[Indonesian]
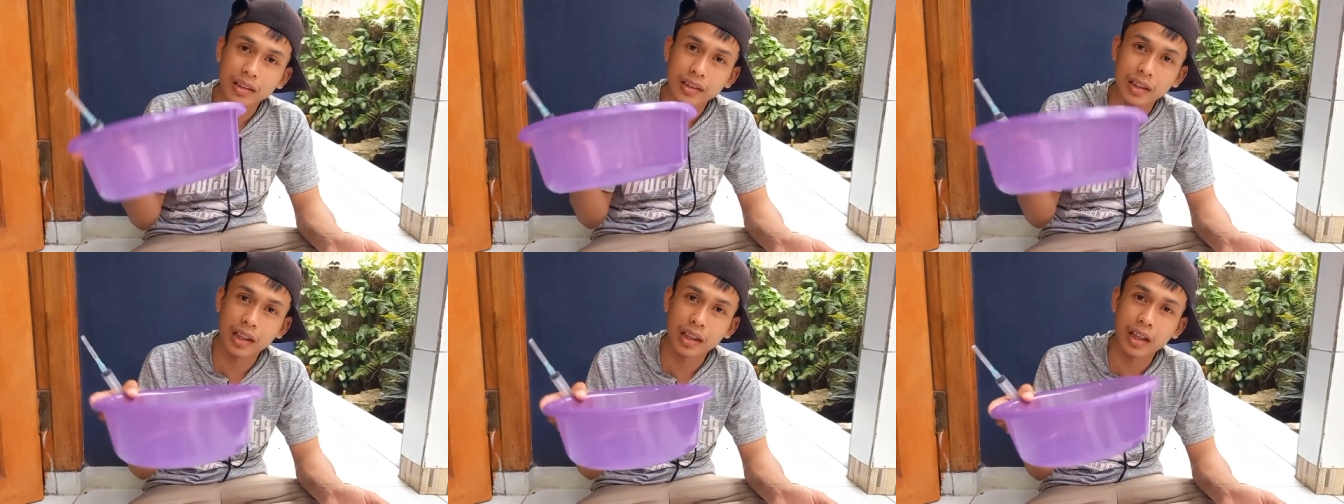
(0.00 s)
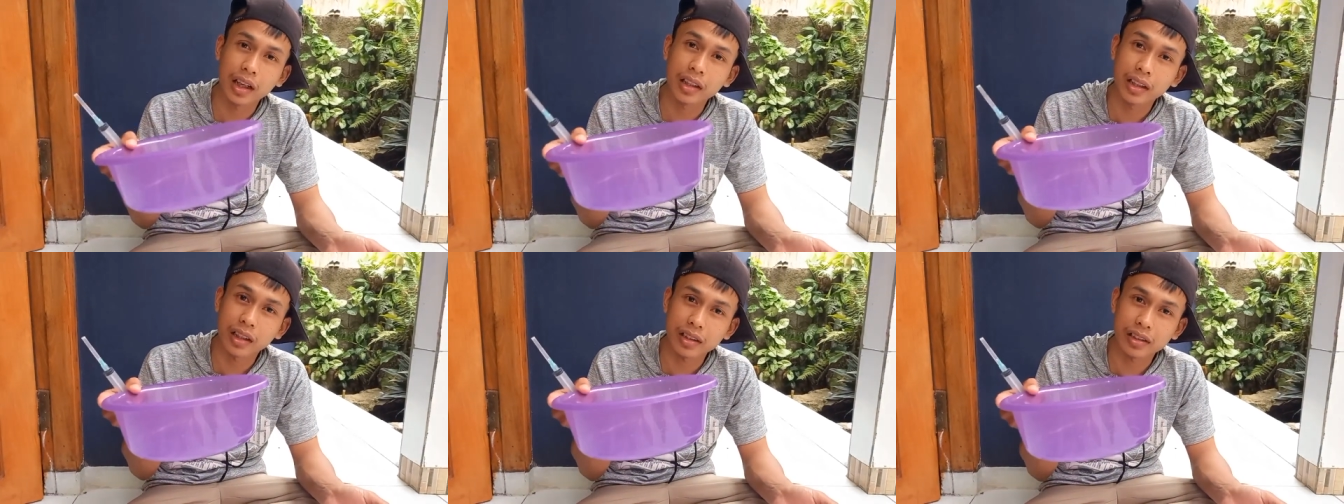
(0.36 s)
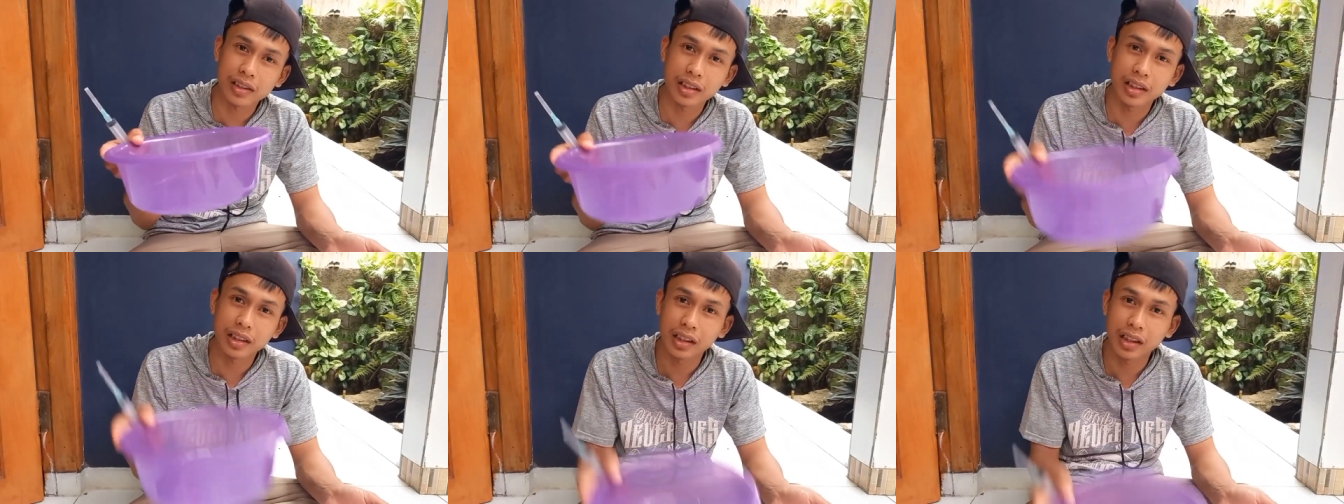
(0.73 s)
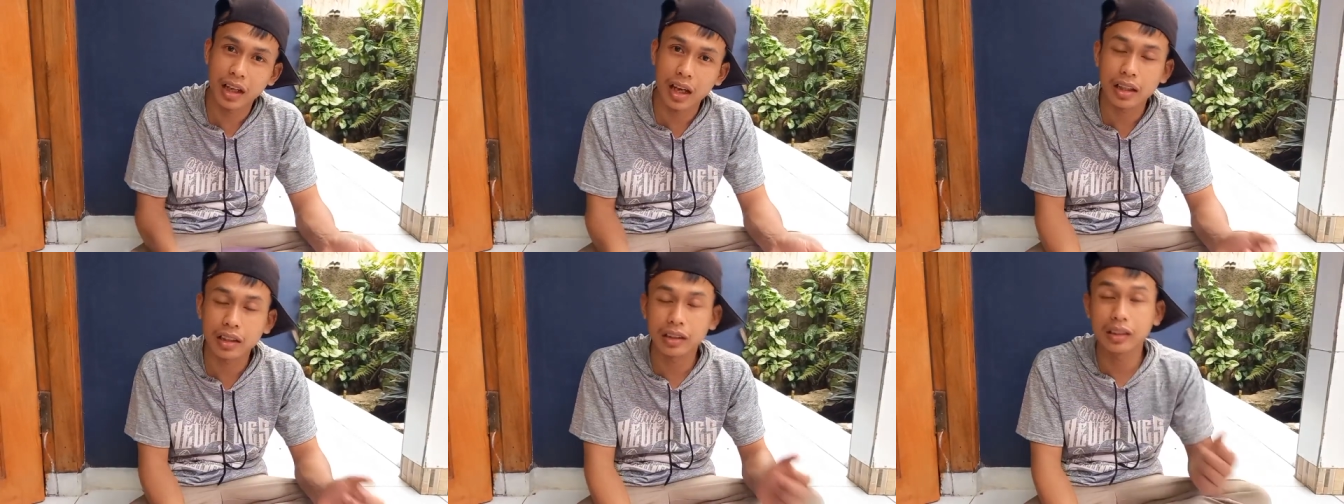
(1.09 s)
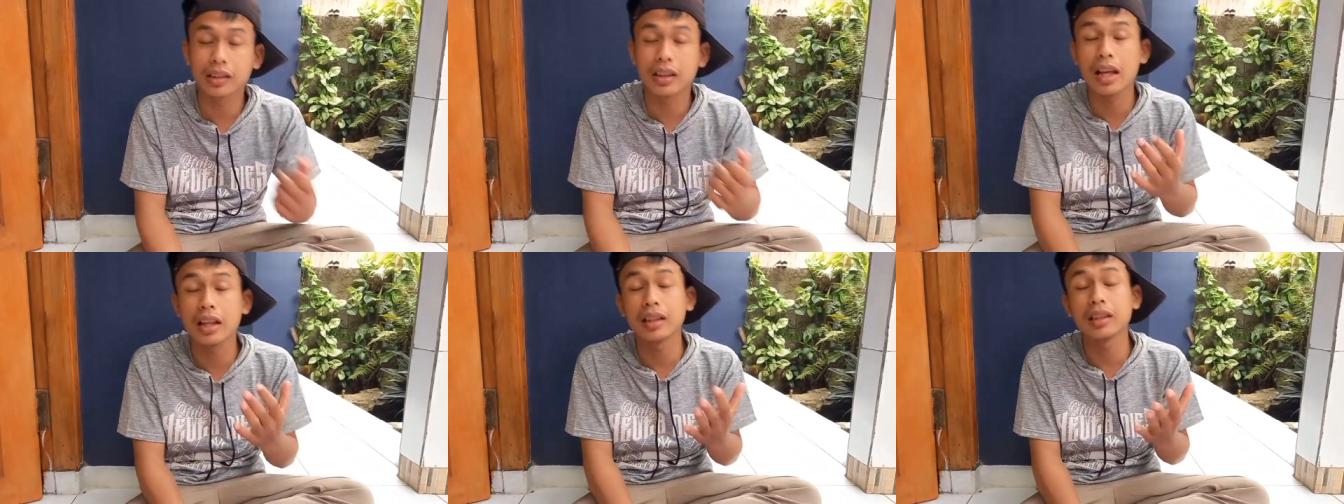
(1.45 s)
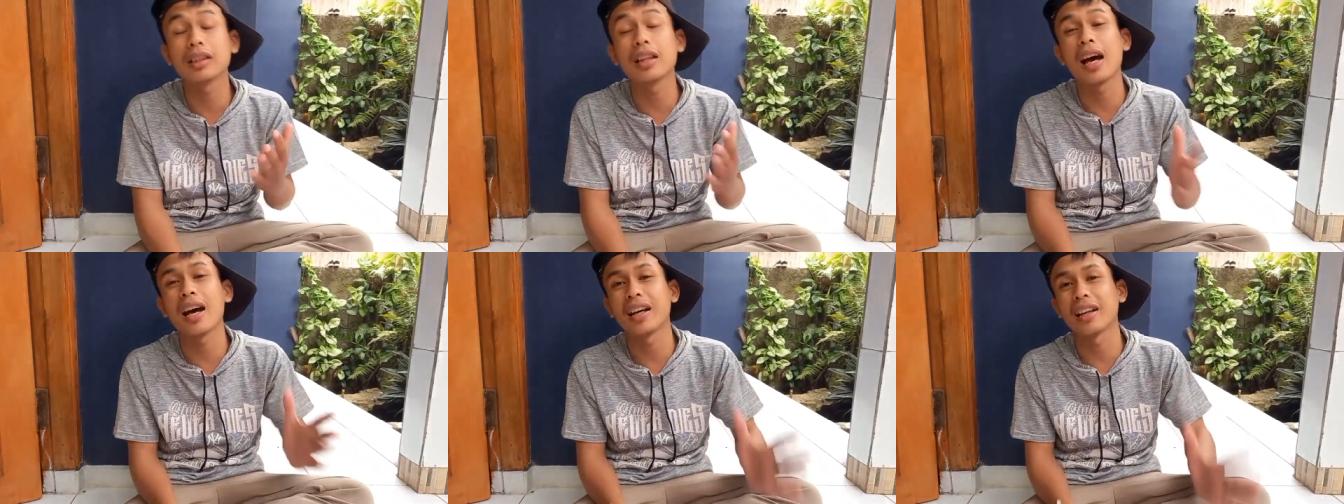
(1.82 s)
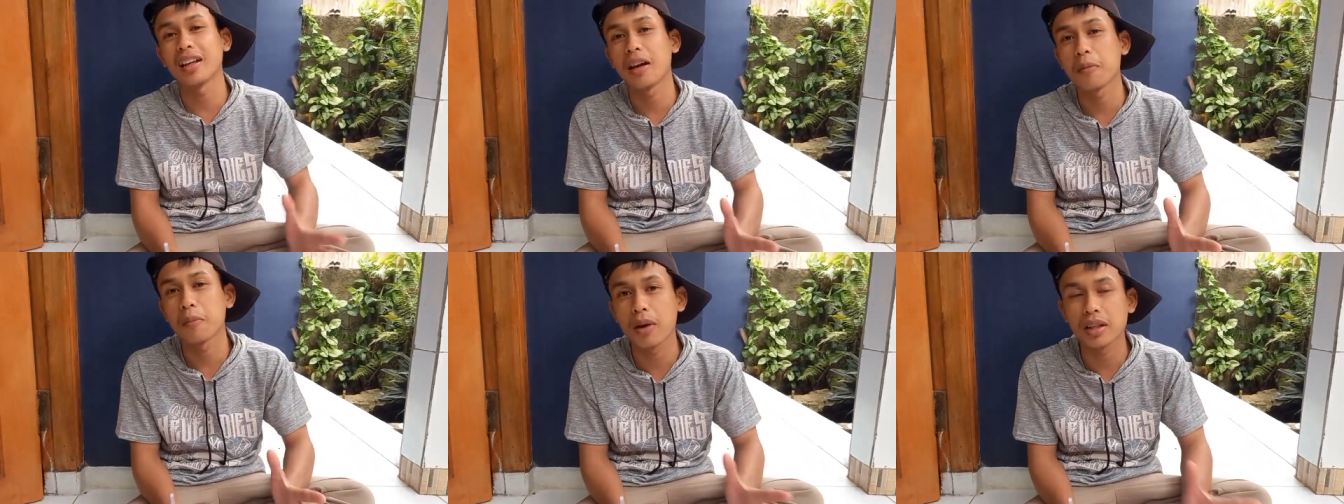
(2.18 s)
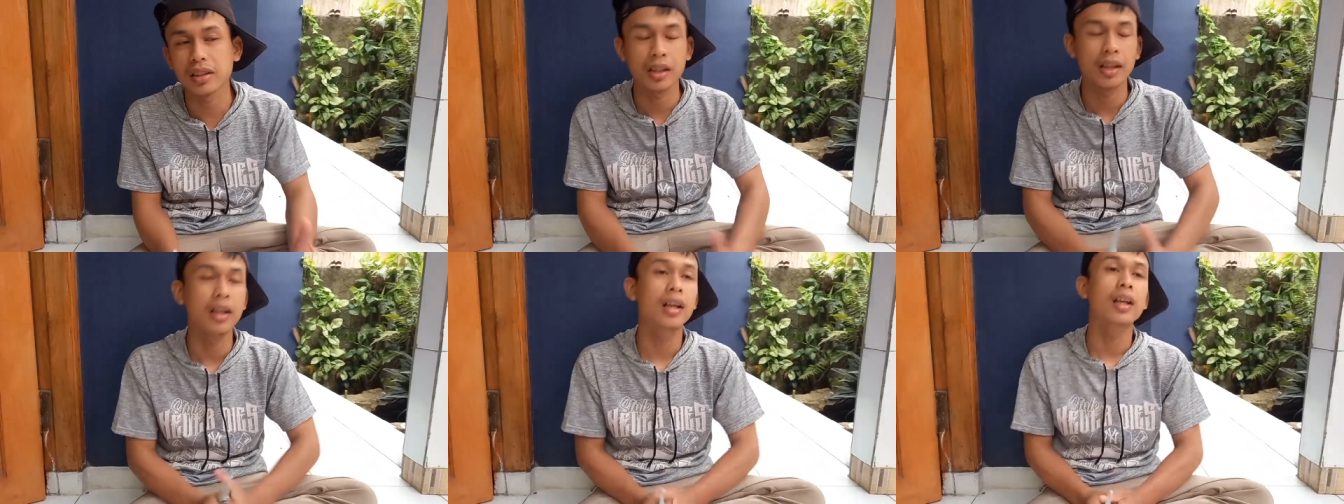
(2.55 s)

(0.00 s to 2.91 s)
cairannya ke sini ya dan tahan nafas